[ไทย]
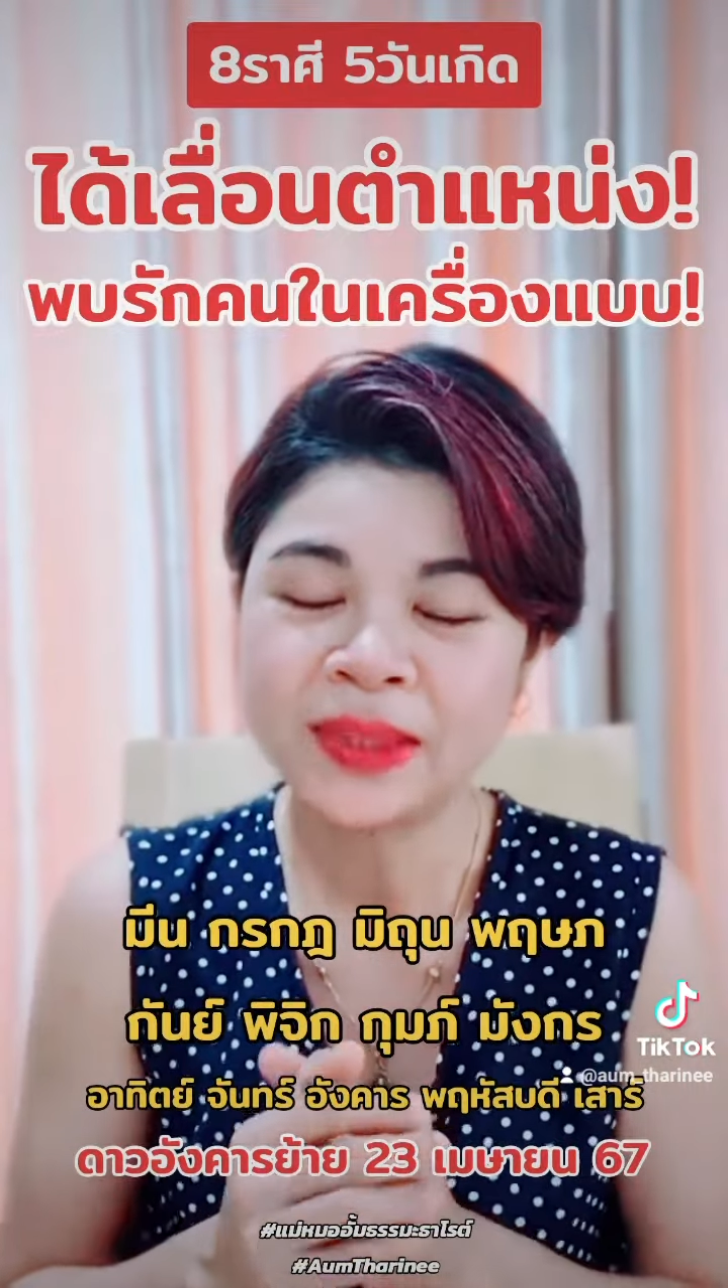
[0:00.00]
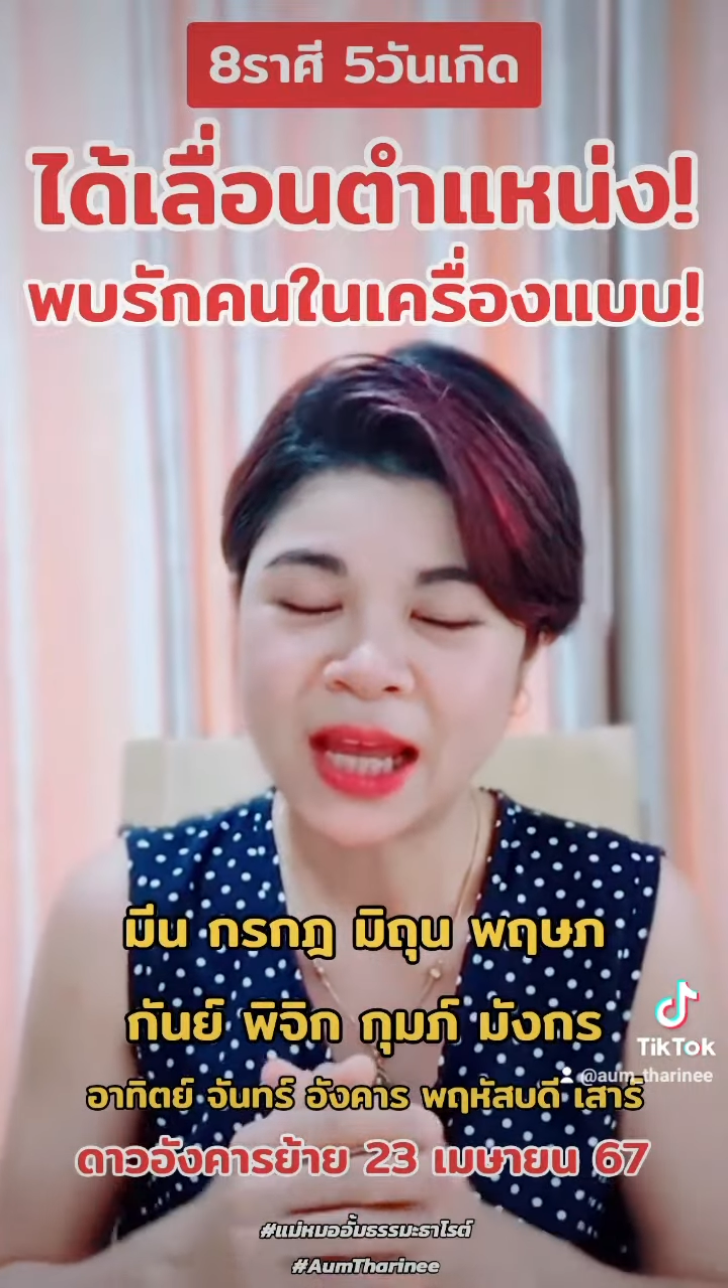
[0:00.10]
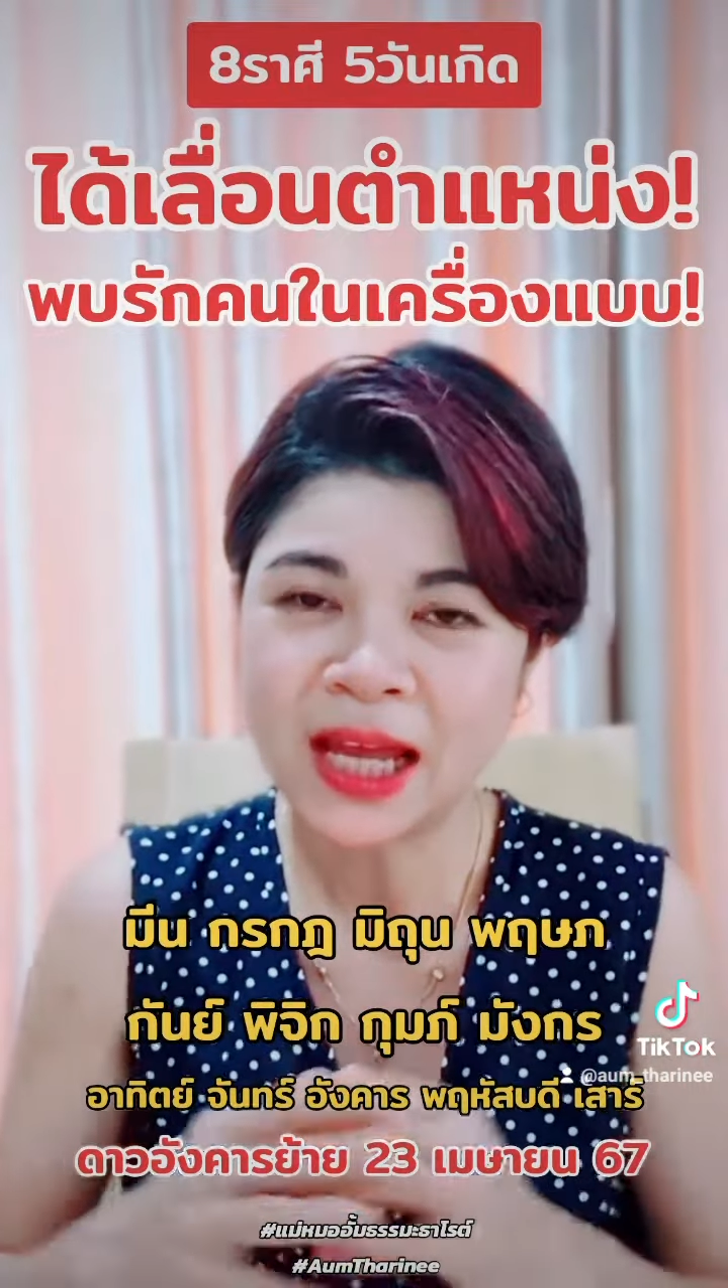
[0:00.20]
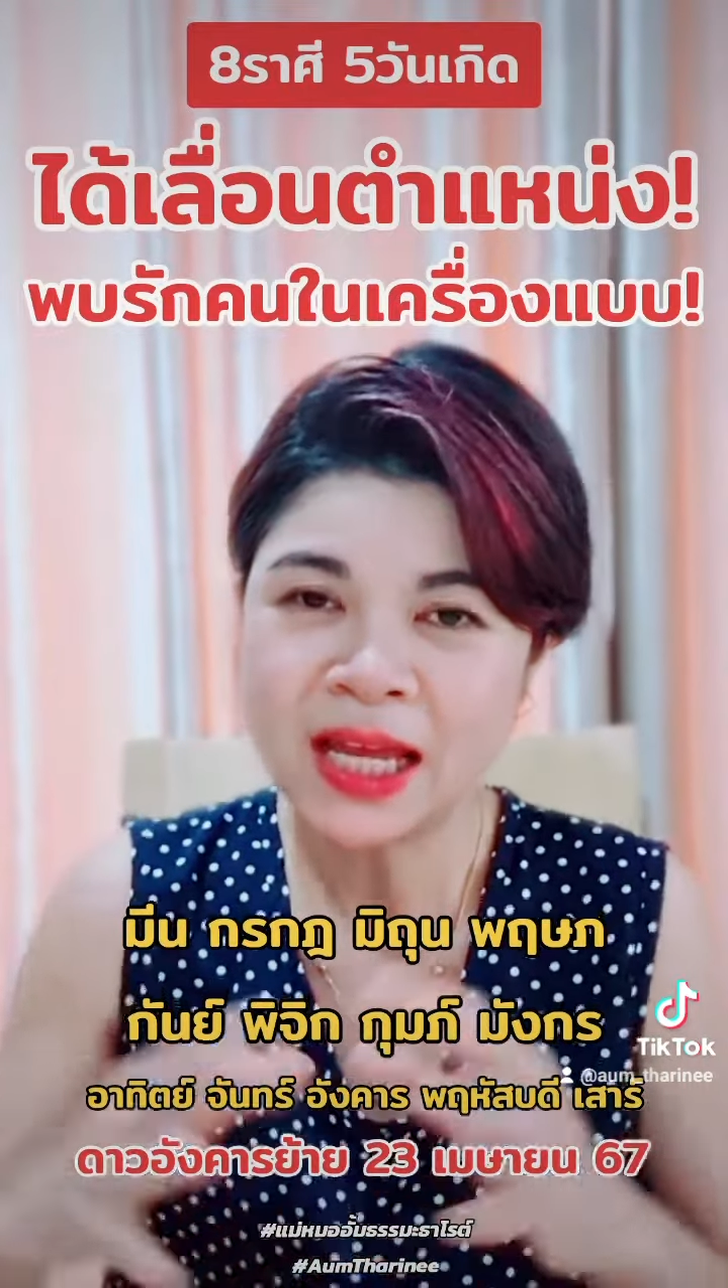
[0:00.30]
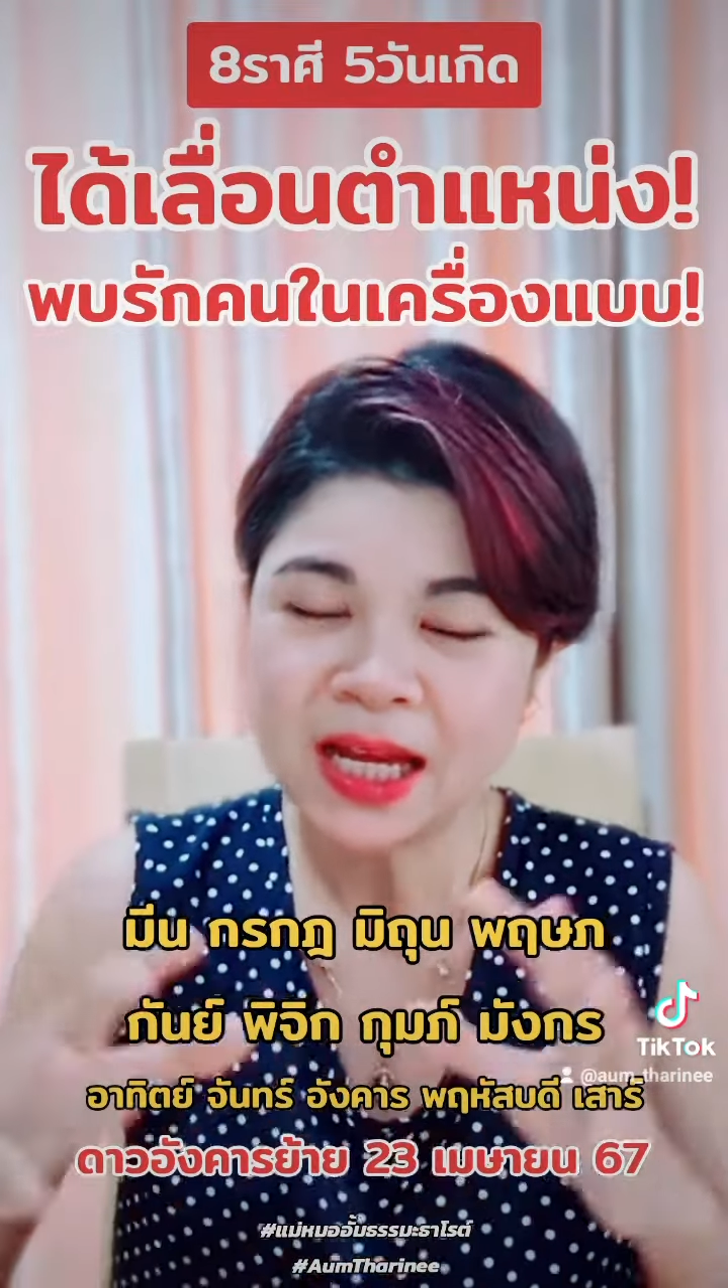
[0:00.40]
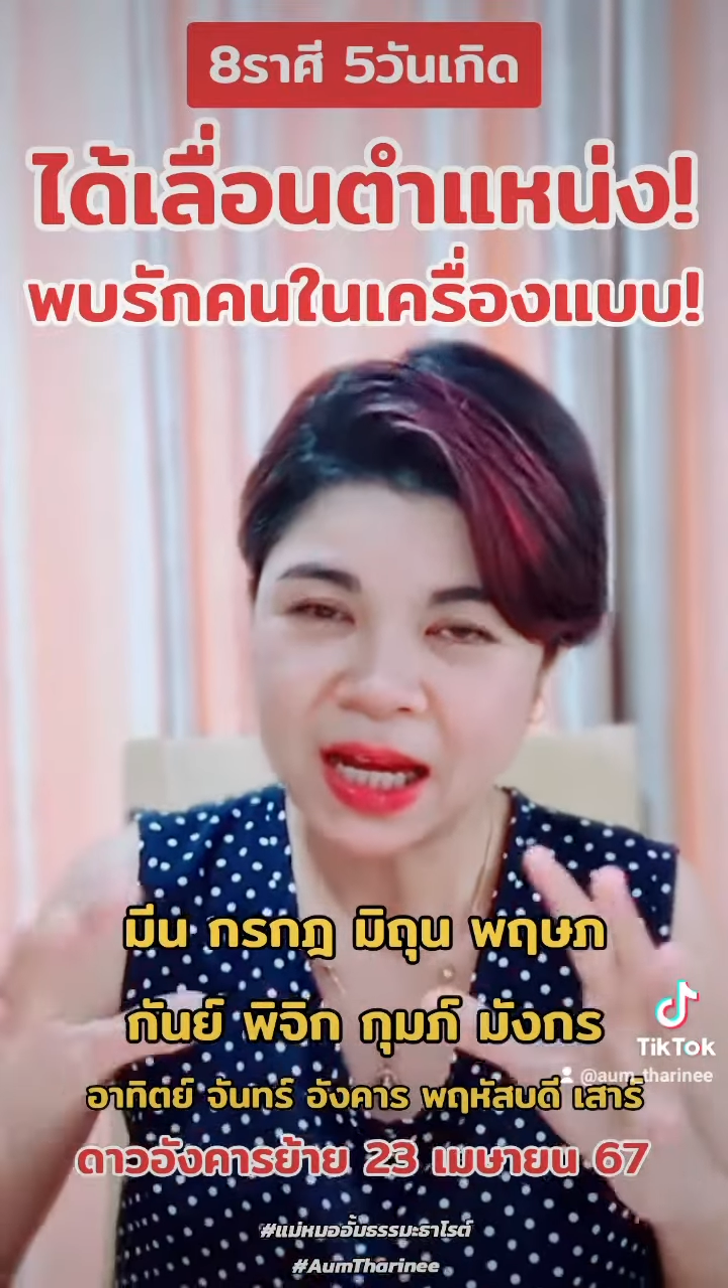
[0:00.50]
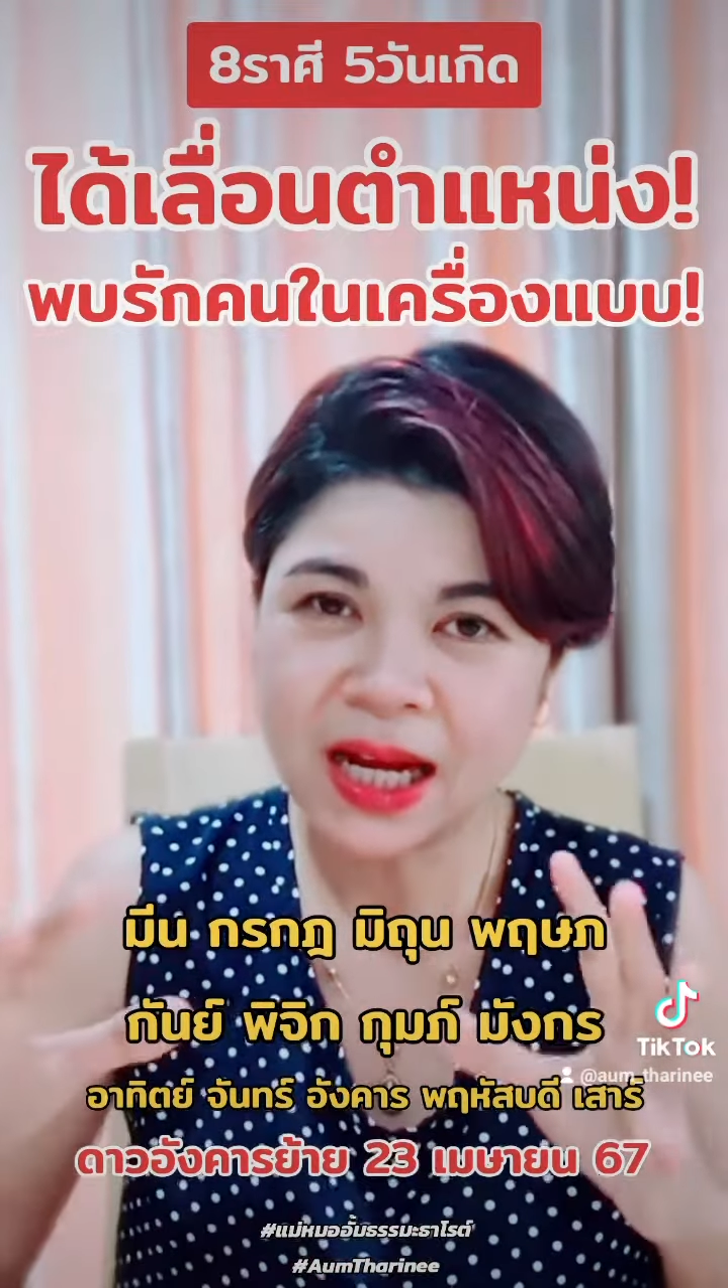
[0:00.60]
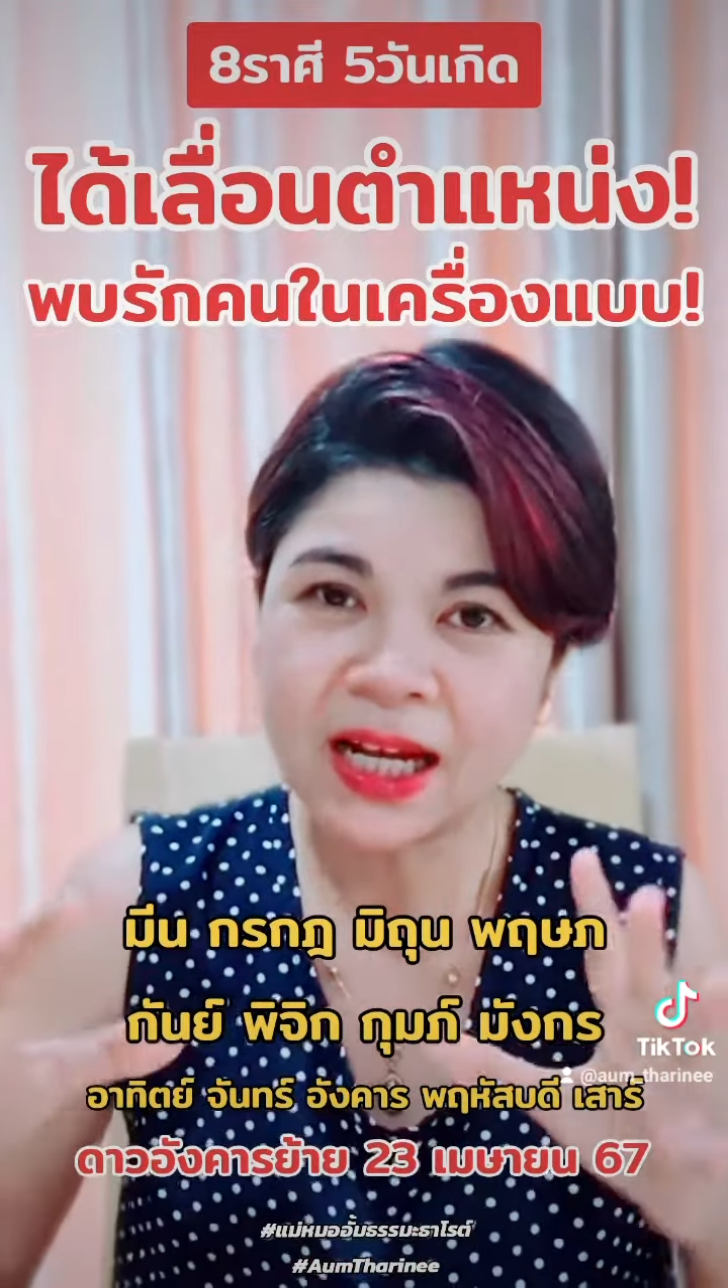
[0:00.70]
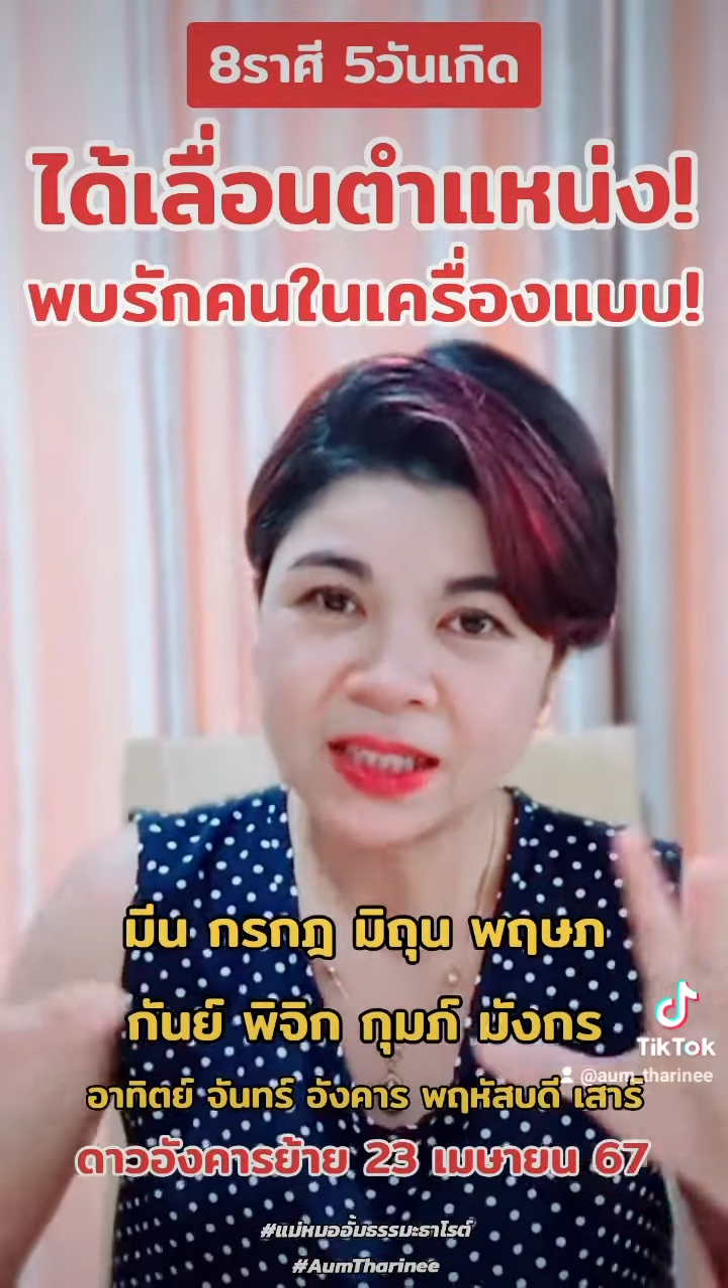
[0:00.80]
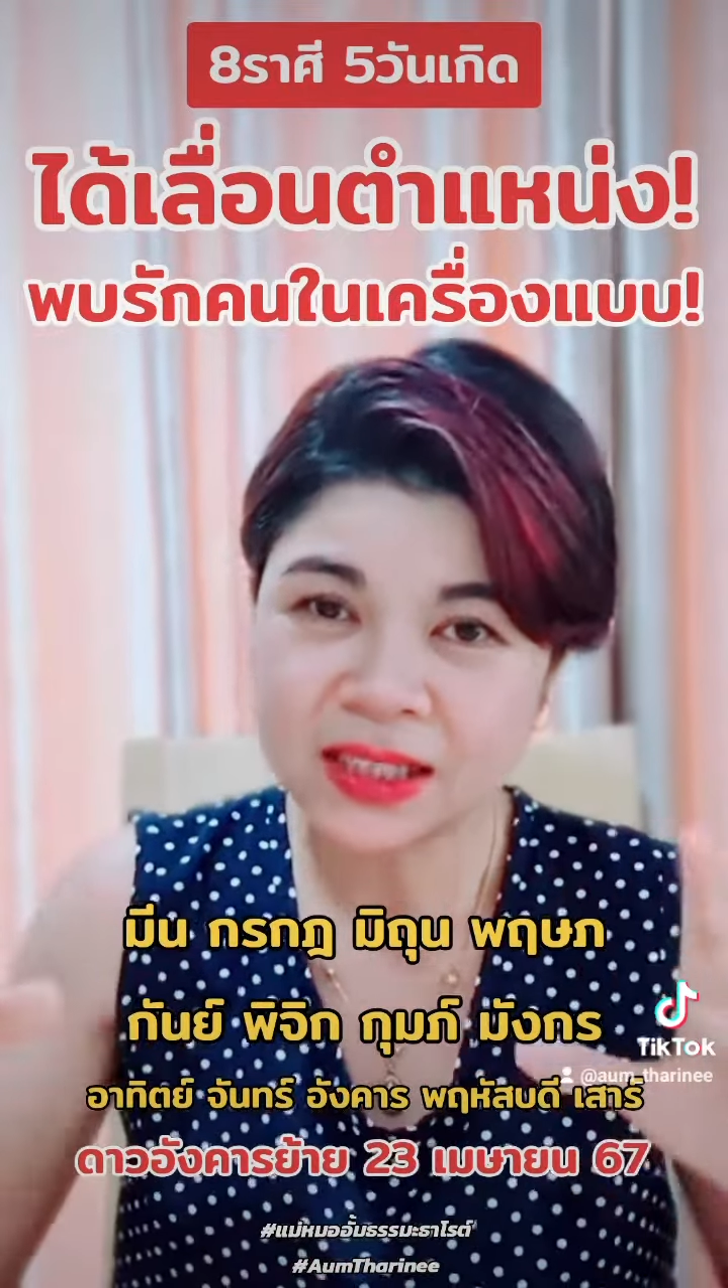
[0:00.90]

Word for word: นะเออ